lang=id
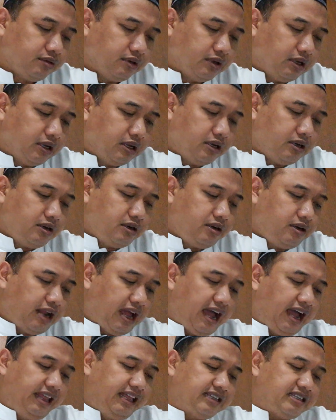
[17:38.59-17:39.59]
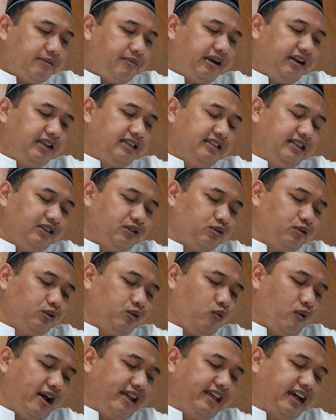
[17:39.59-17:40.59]
Tidak hanya sampai di situ,
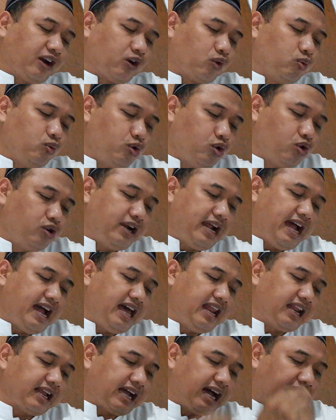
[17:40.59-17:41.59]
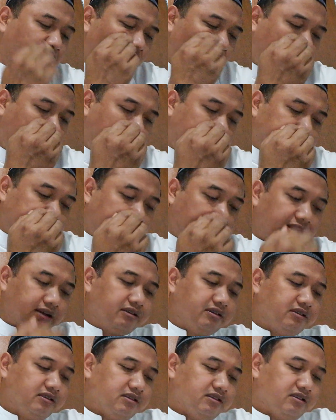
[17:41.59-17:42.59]
wayarwuna al karohata.
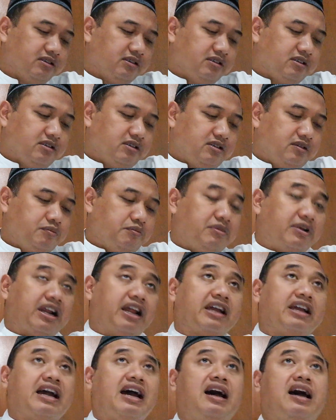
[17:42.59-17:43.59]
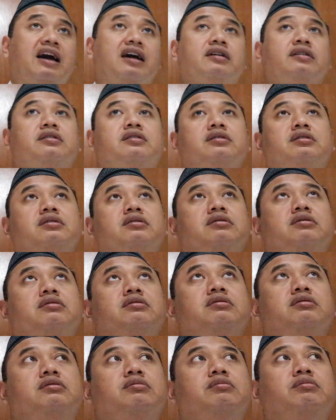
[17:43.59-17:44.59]
Mereka
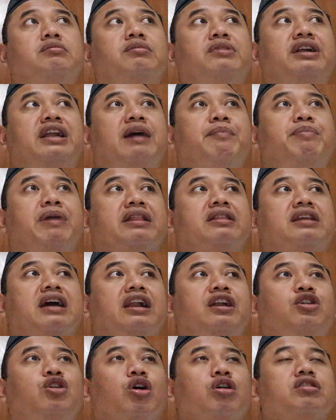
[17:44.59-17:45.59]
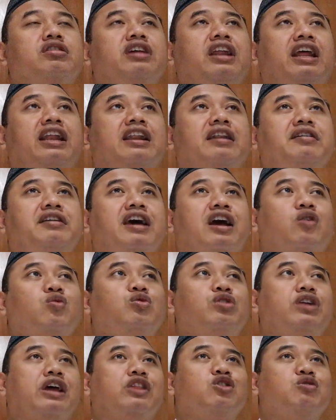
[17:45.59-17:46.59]
mendapatkan doktrin. Yarwuna
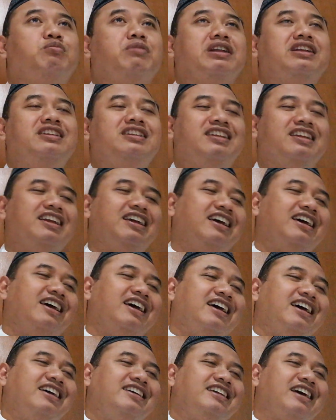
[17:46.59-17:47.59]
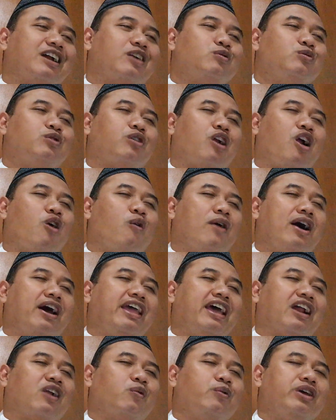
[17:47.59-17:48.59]
itu men, yarwu rawa
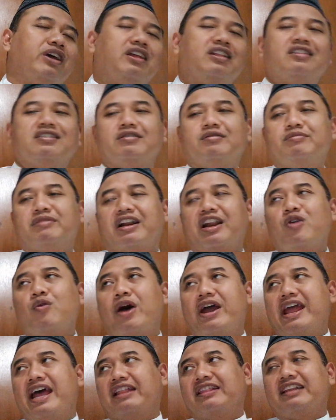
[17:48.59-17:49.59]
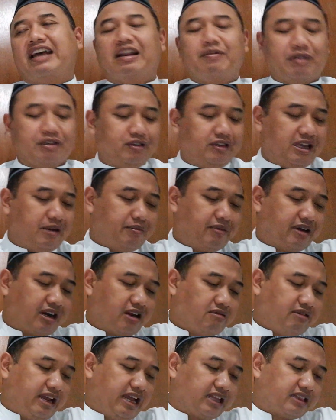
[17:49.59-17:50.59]
yarwi itu meriwayatkan. Maksudnya
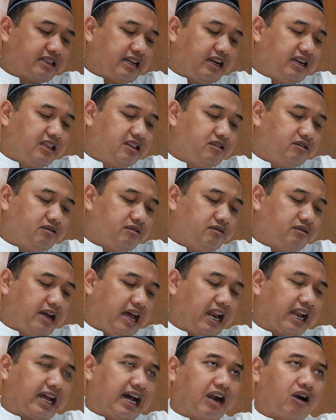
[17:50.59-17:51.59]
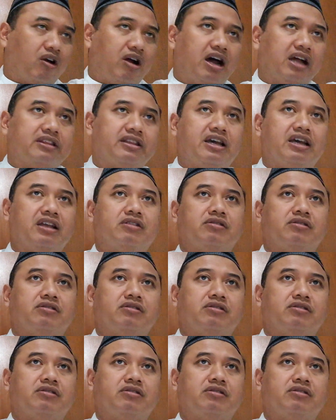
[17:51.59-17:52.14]
meriwayatkan itu al karohata itu